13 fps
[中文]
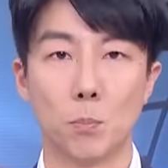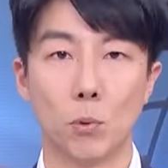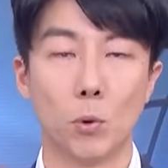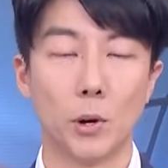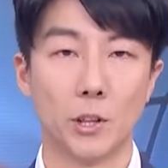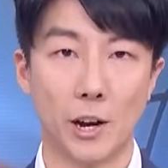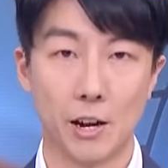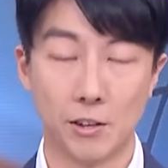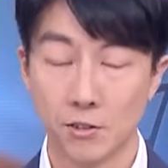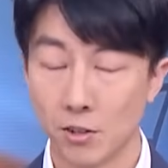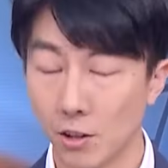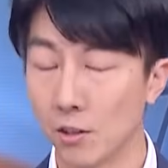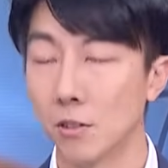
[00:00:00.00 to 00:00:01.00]
议不会
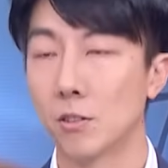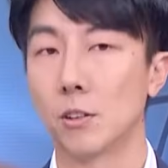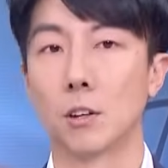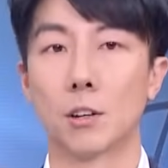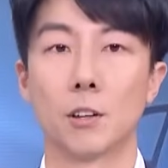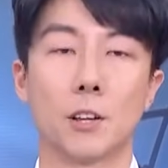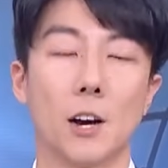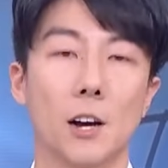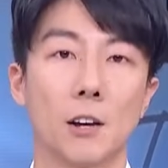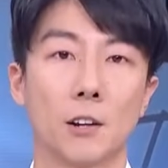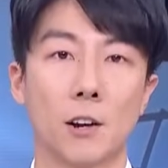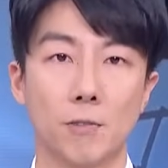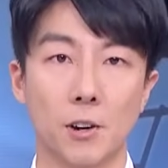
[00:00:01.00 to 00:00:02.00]
谈成，这点跟
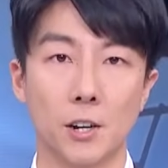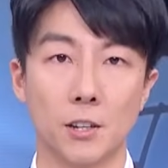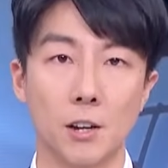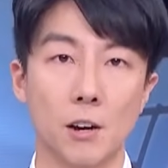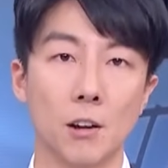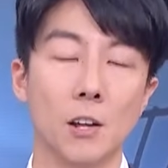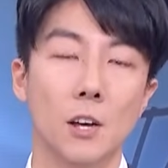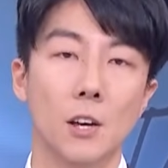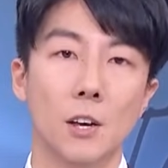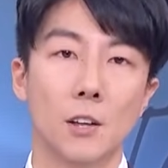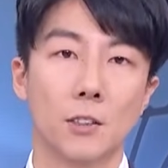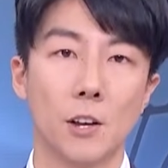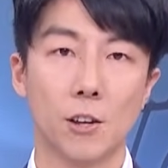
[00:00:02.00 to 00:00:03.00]
大家看法一样。
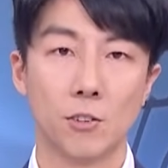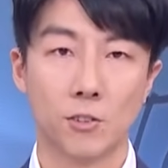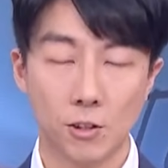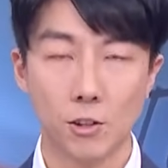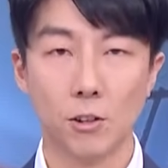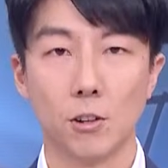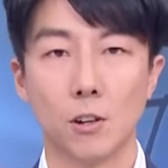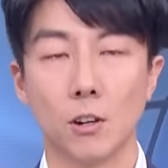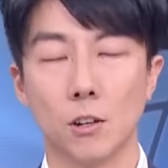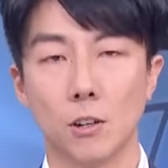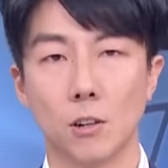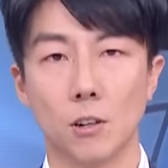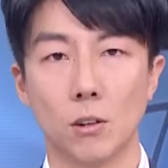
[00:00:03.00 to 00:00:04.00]
但是，
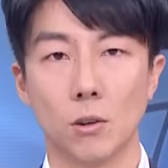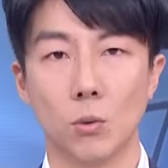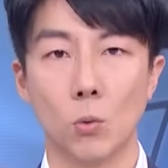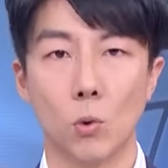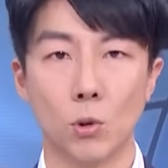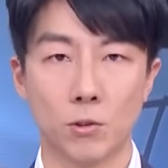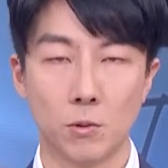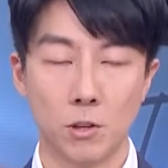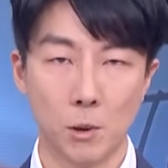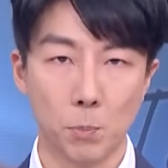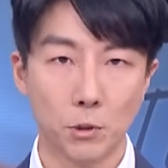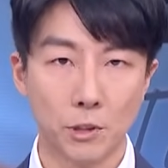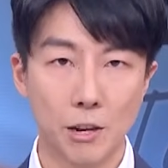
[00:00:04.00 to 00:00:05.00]
呃，我
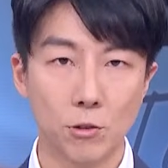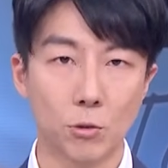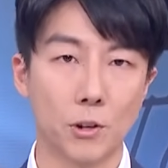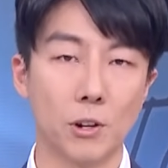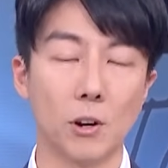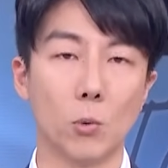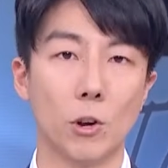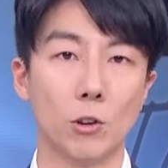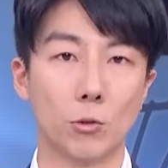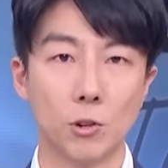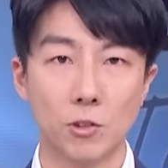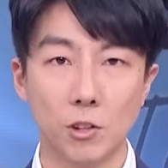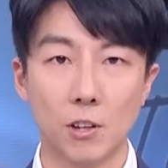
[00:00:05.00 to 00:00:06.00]
也不单纯认
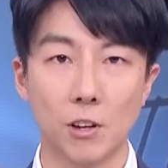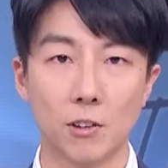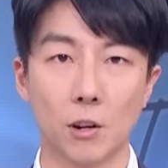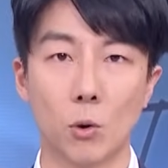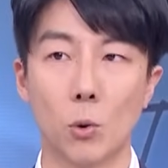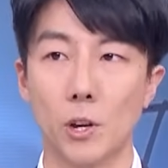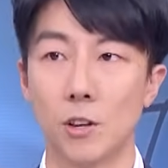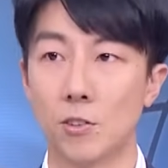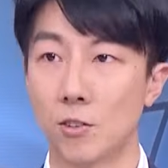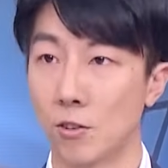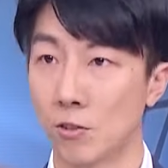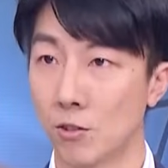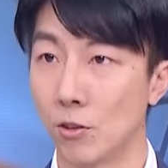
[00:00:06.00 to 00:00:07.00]
为说今天这个会议
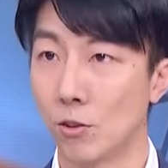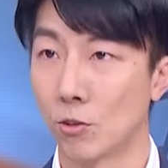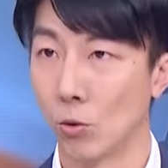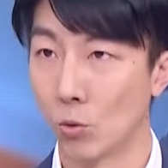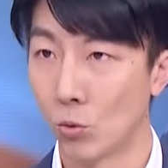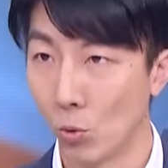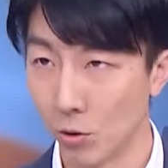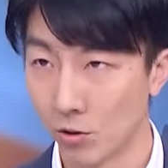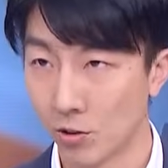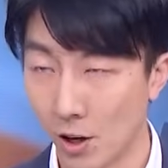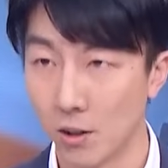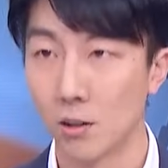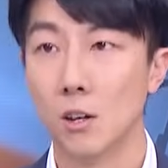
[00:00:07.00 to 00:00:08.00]
只是走过
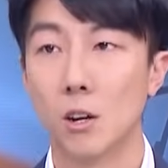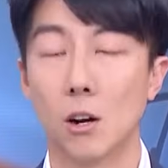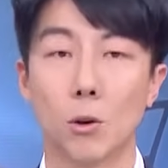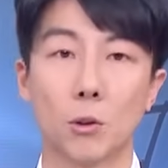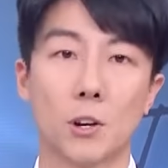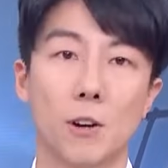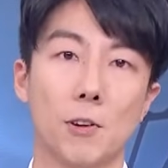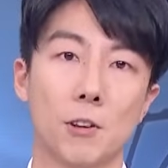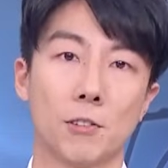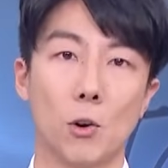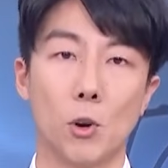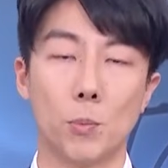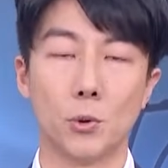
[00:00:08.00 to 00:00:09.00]
场。嗯，我的看法
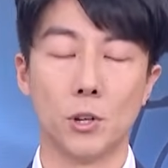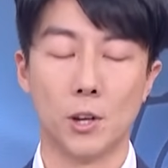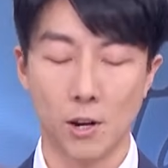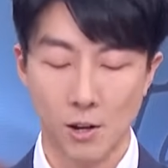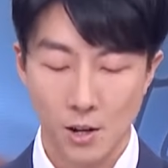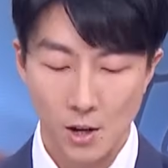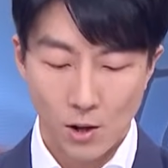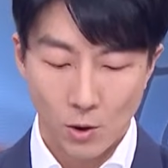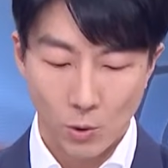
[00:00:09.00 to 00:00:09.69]
稍微不一样。